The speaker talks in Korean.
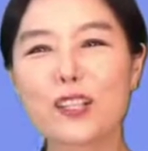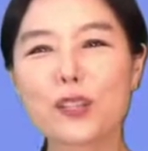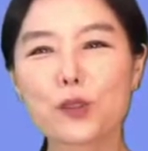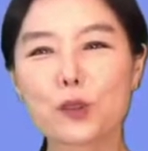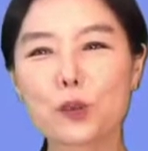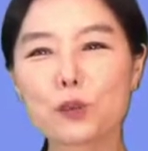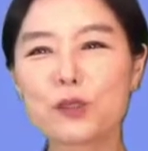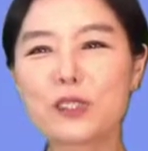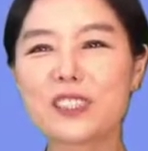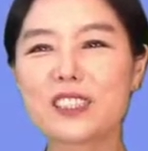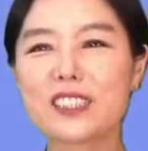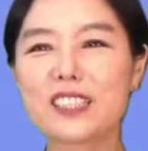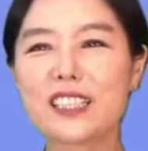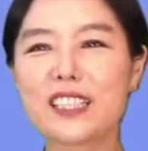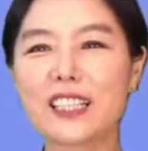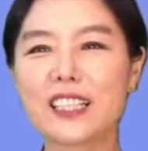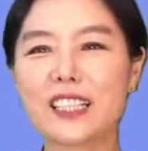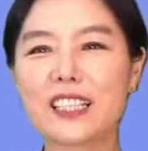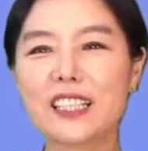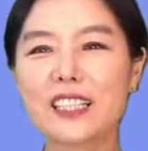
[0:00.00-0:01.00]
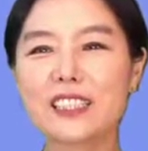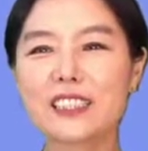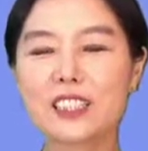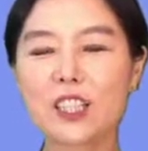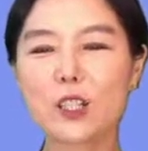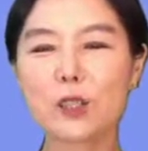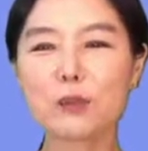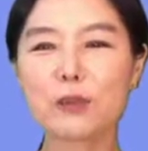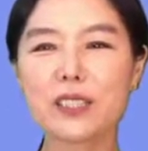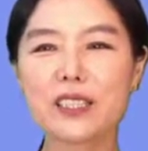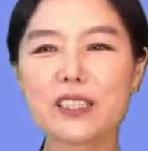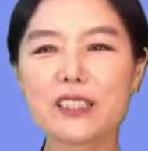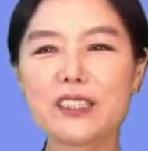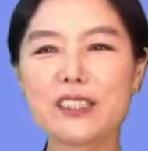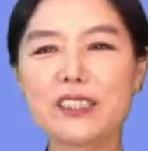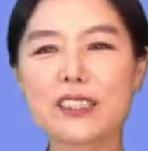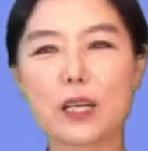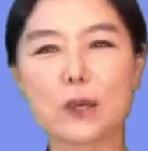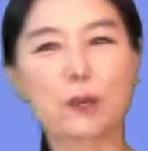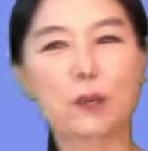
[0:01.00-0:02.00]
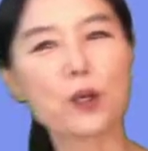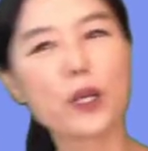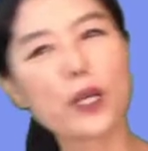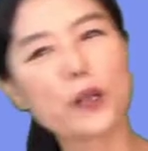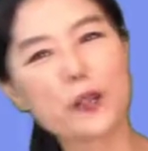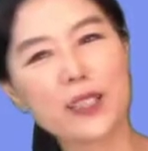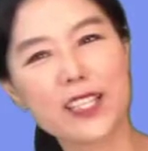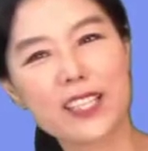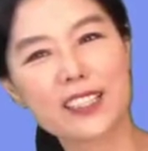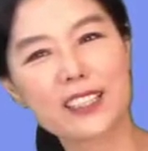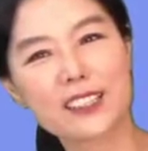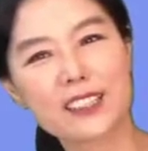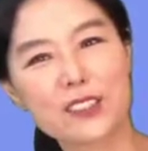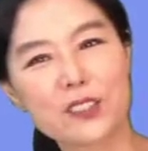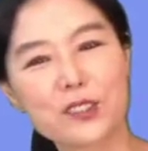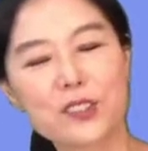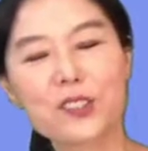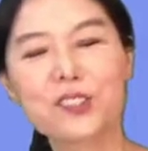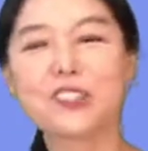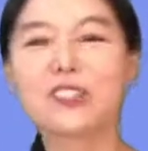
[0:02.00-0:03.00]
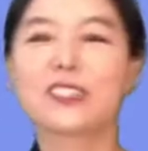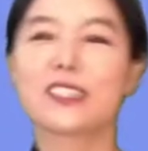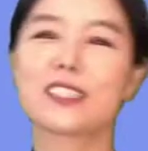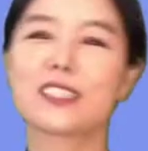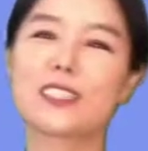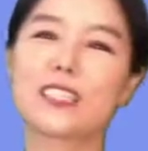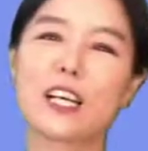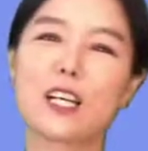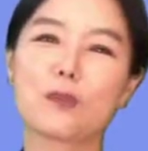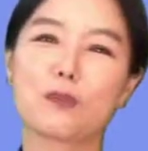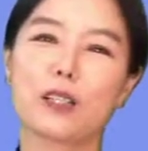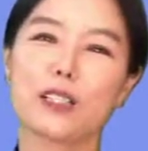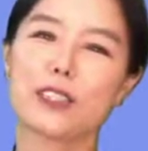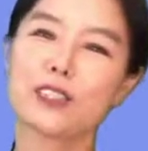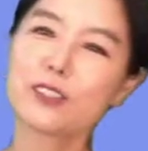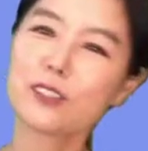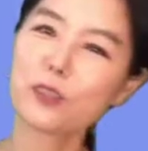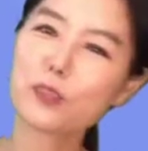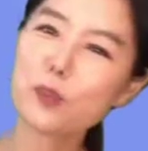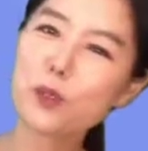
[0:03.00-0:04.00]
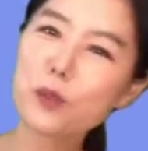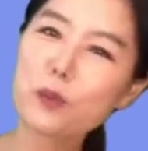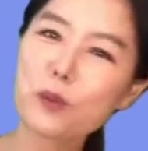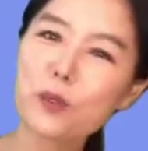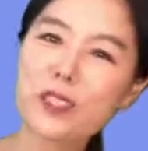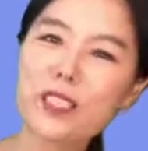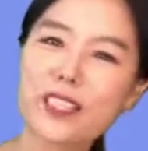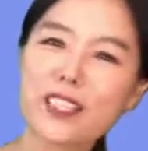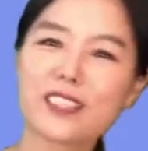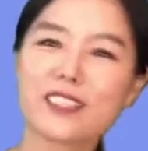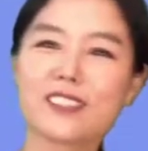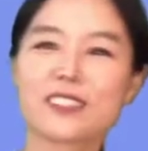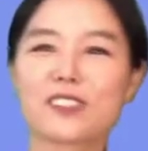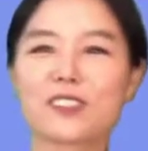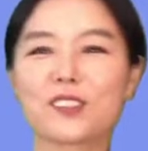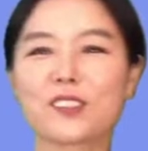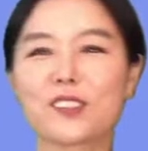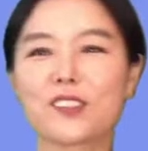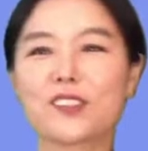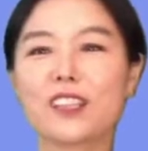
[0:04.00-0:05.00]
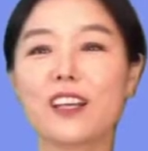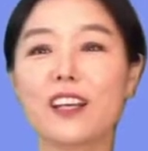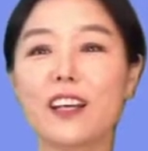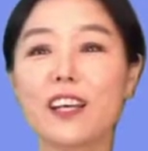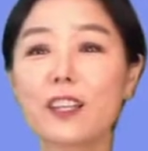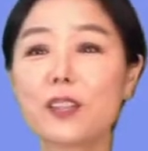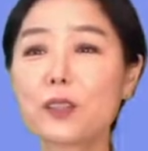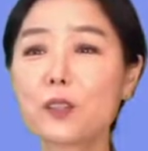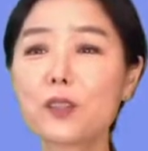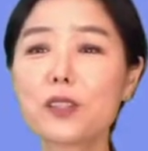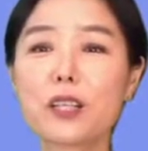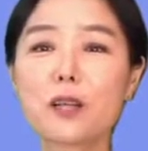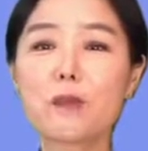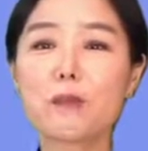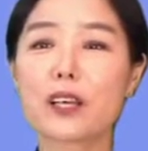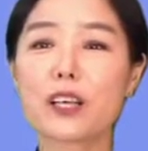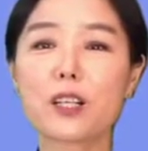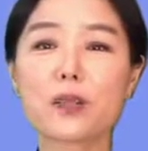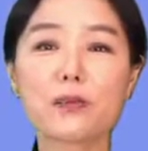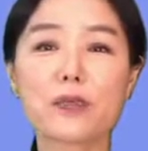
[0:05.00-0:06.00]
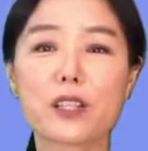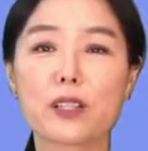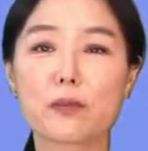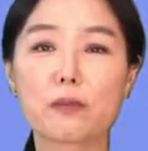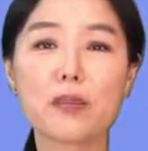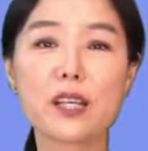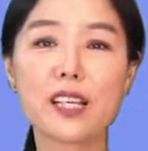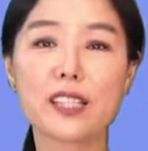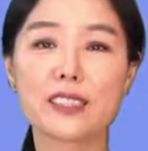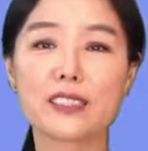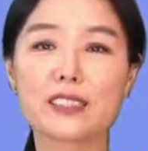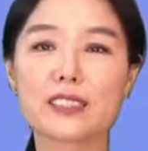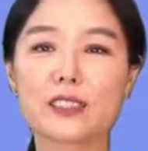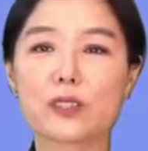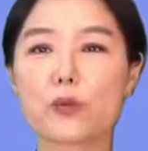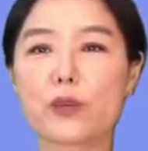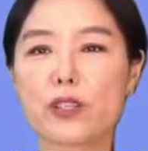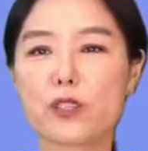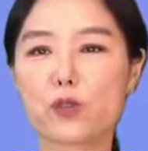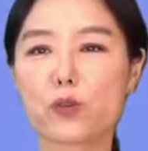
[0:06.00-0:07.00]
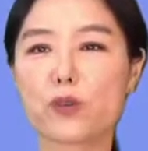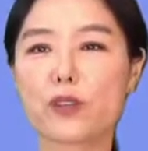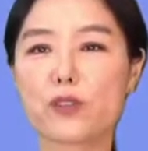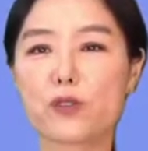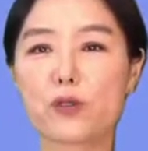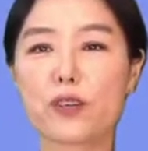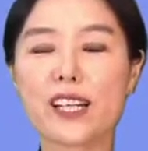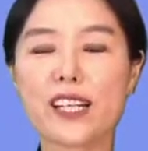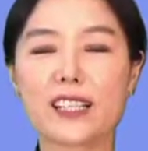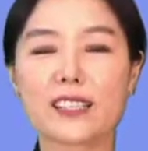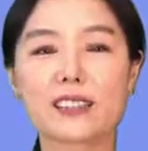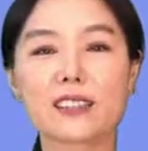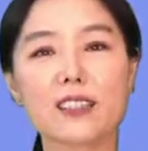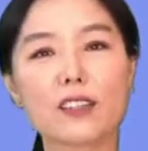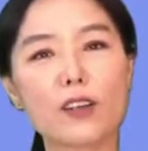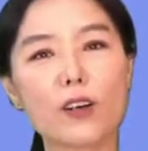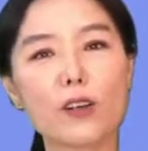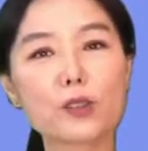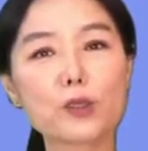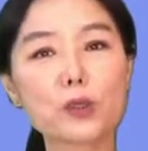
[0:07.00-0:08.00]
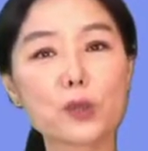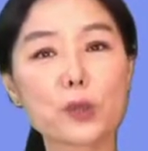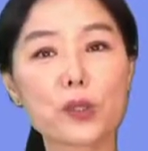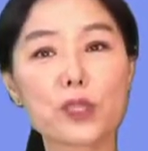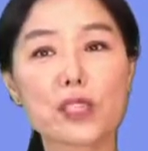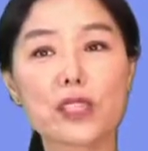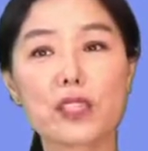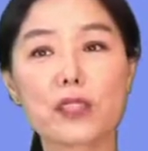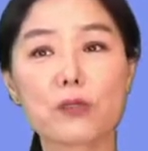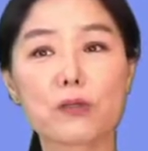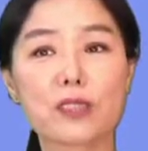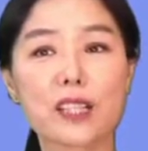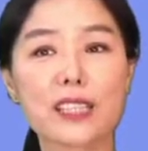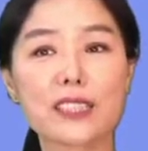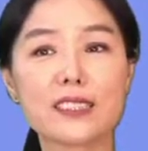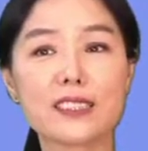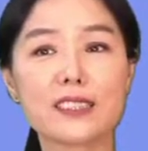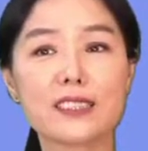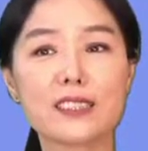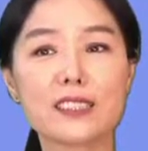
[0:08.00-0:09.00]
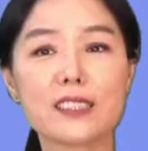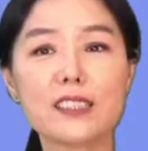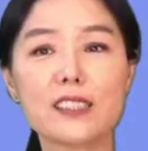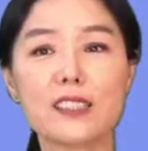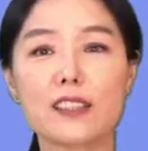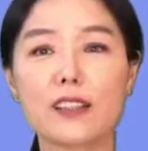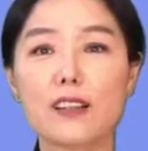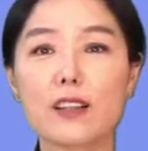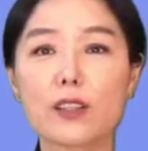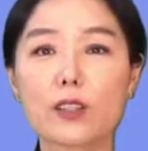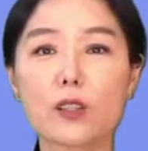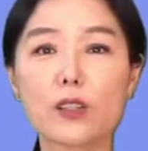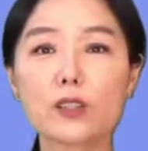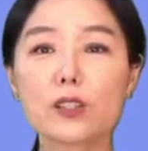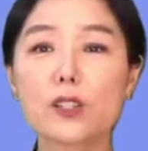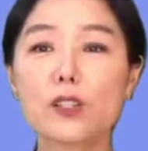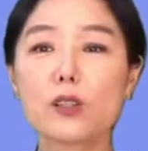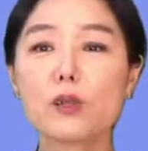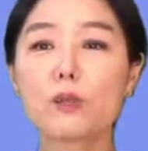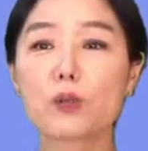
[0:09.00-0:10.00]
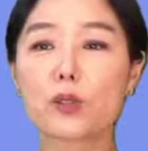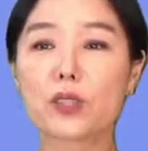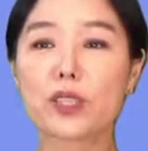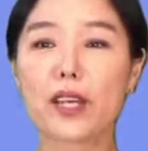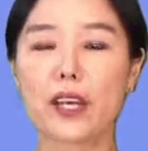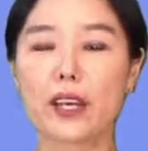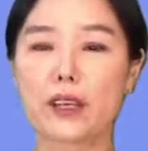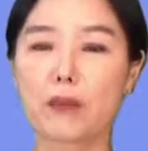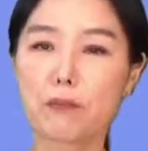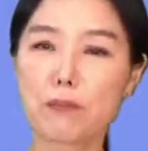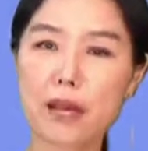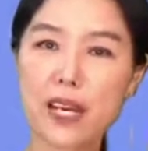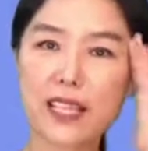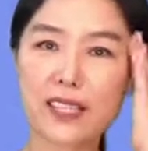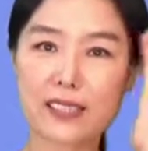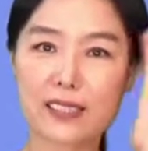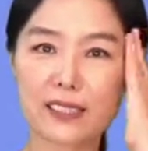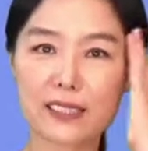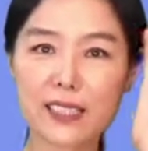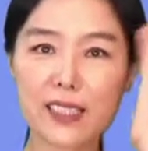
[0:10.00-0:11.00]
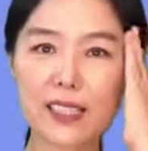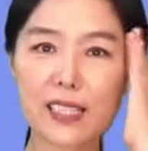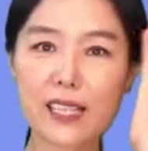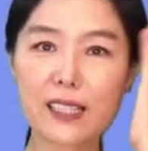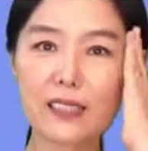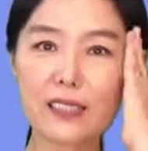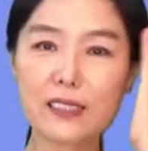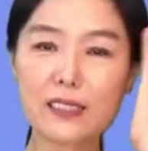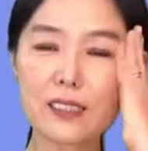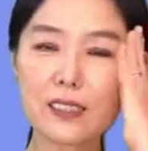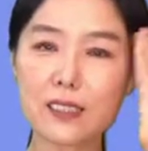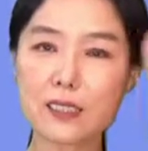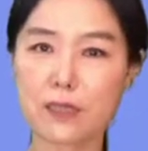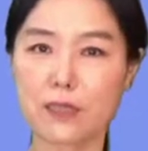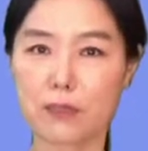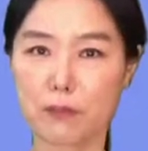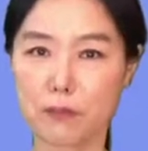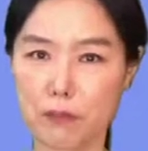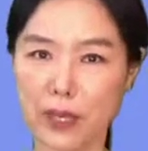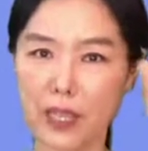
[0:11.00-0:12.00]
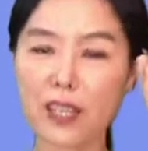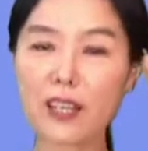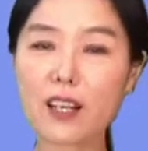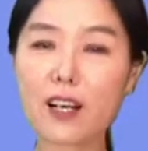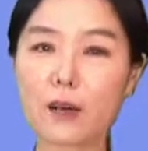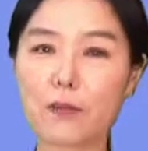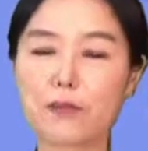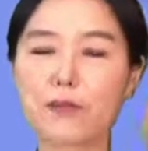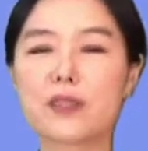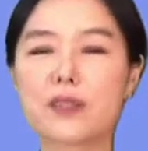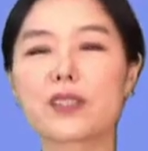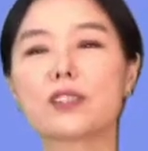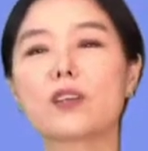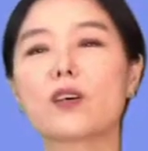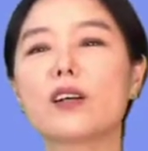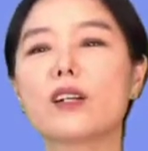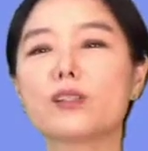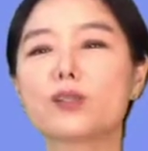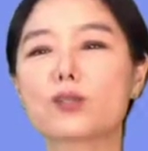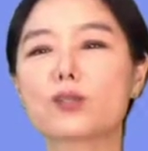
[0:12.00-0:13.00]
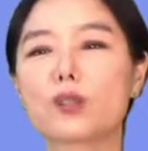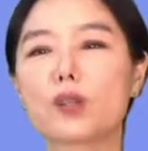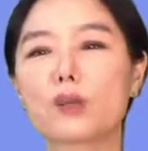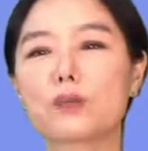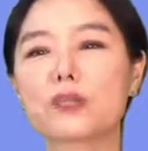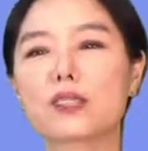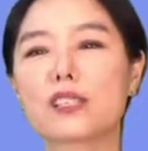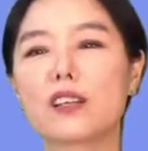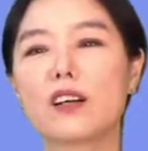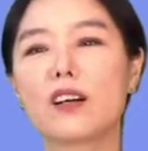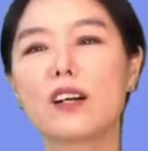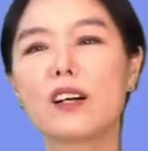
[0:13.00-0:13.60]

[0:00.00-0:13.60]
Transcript: 동물들이 처음에는 나폴레옹 얘기를 듣고 그 다음에는 스노우볼 얘기를 듣고 and could not make up their minds which was right. 어느 쪽이 right인지를 결정을 못해. mind, 생각을 make up, 정할 수가 없어.